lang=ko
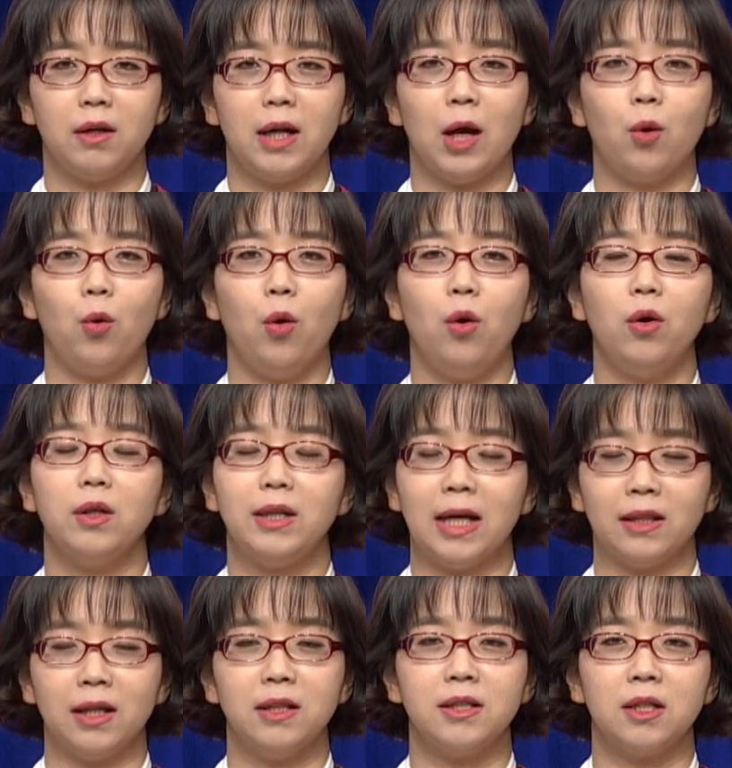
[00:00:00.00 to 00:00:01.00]
라고
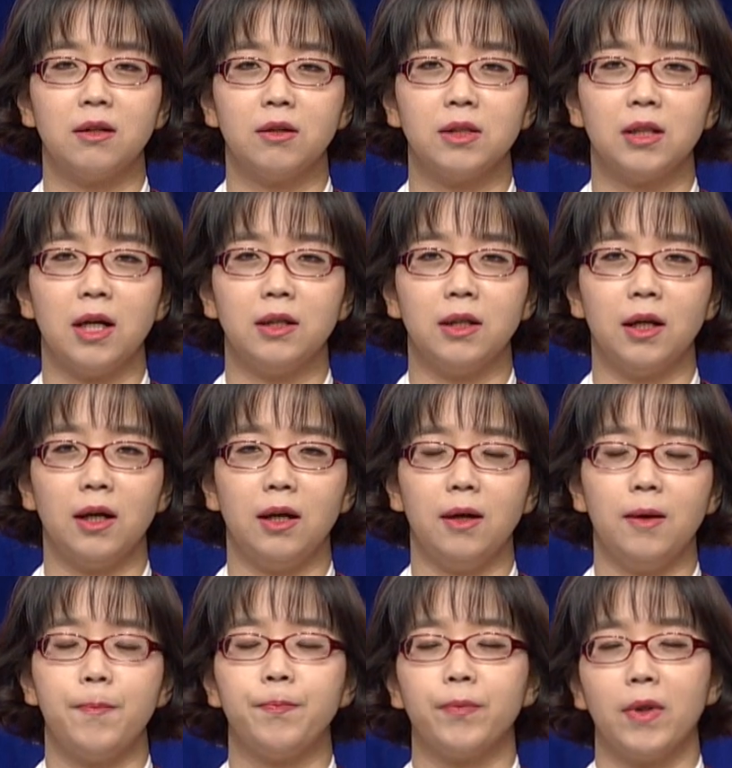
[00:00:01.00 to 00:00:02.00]
야단칠 것이 아니라
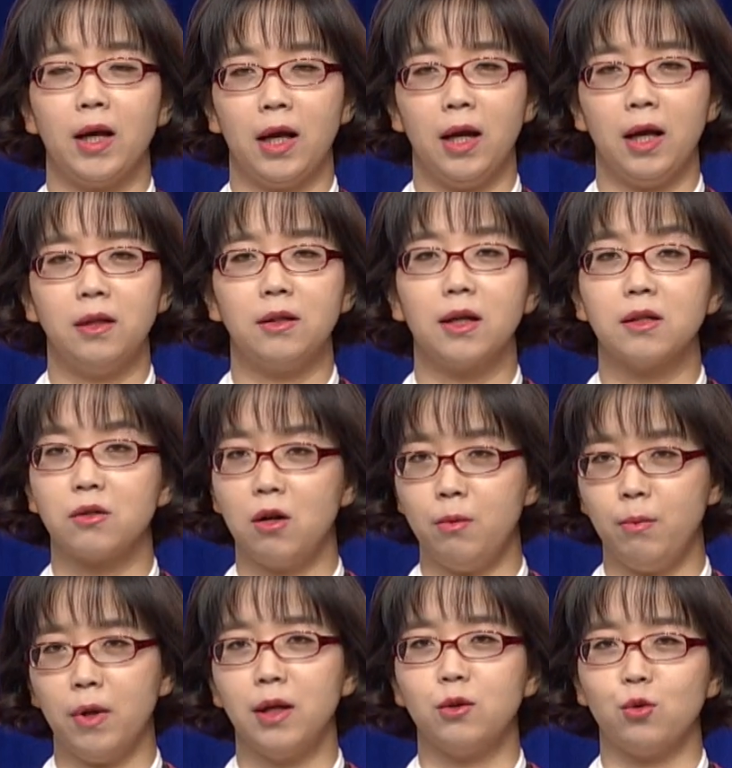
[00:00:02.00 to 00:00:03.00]
아이들에게
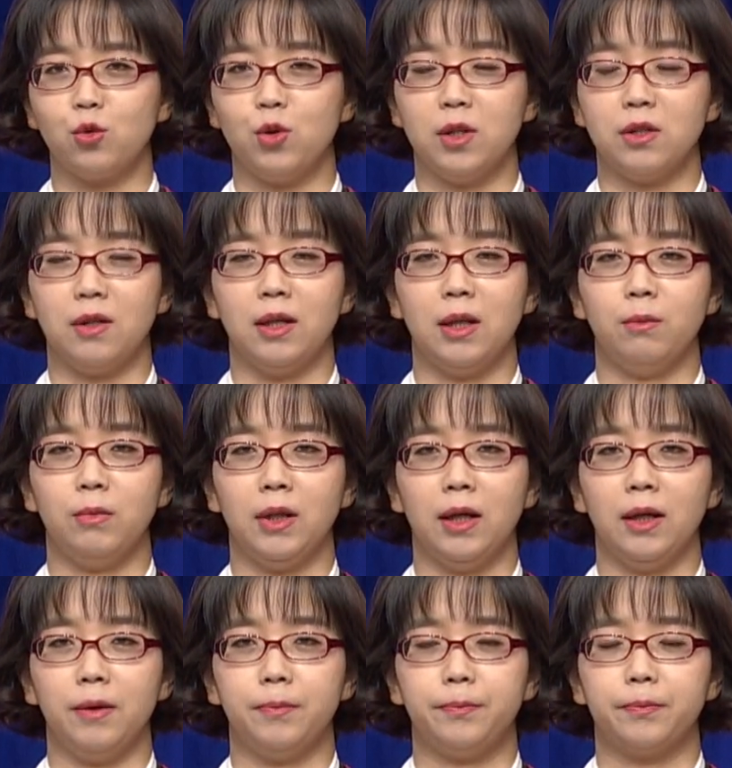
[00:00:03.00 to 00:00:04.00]
설명해 줄 수 있어야
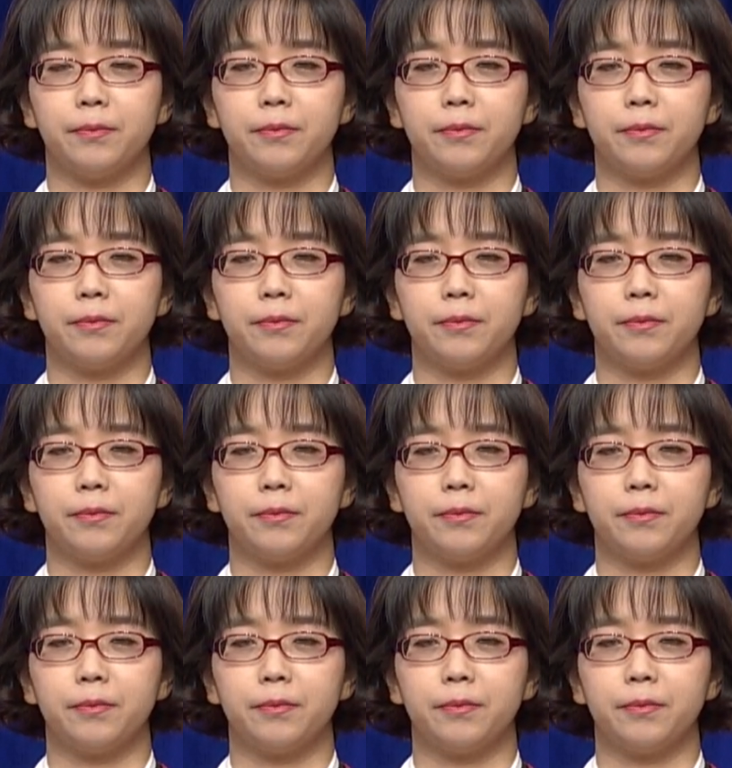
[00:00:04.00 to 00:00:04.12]
됩니다.